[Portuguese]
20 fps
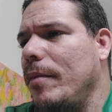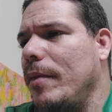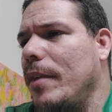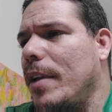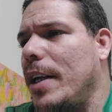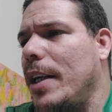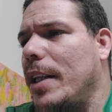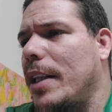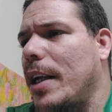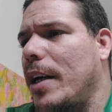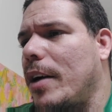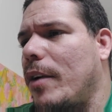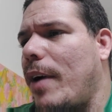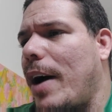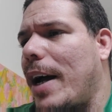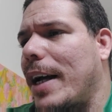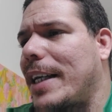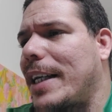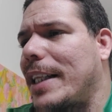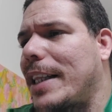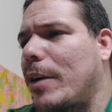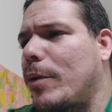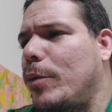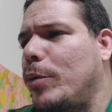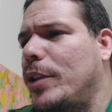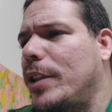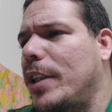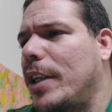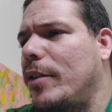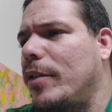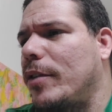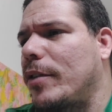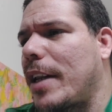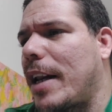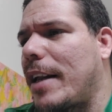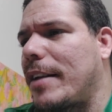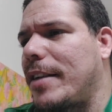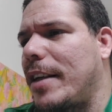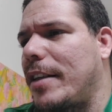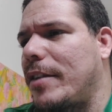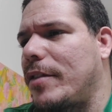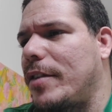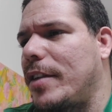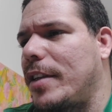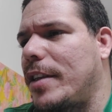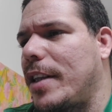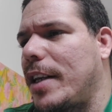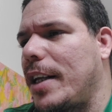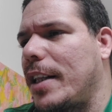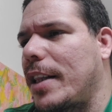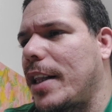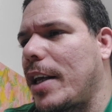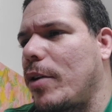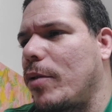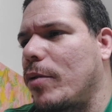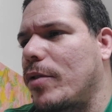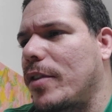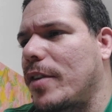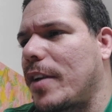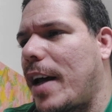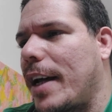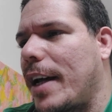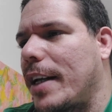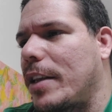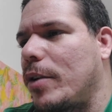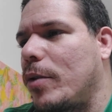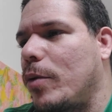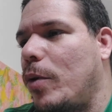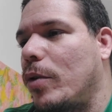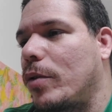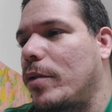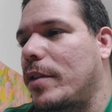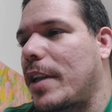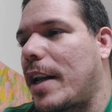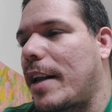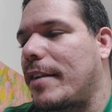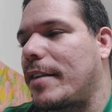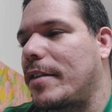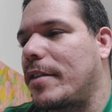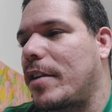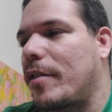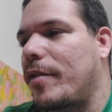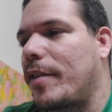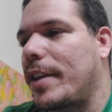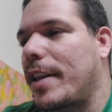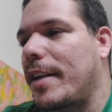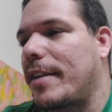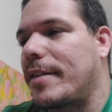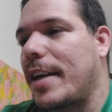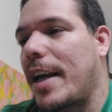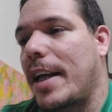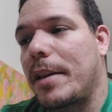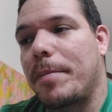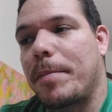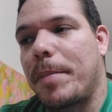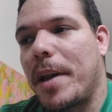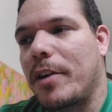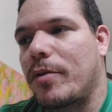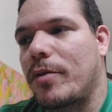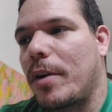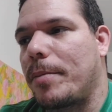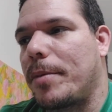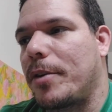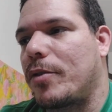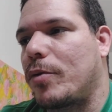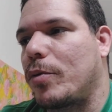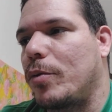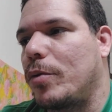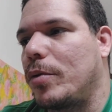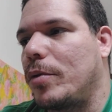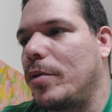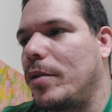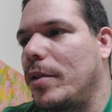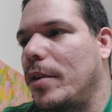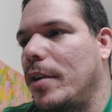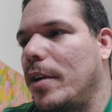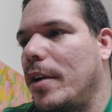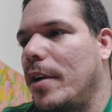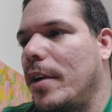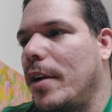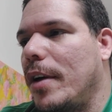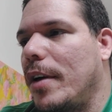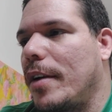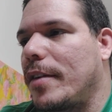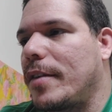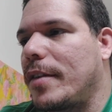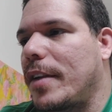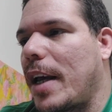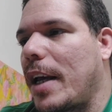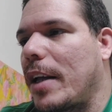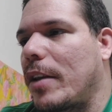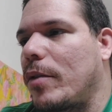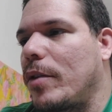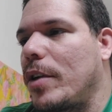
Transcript: Então, aqui tá custando 330 em um site, outro 397, preço absurdo, certo?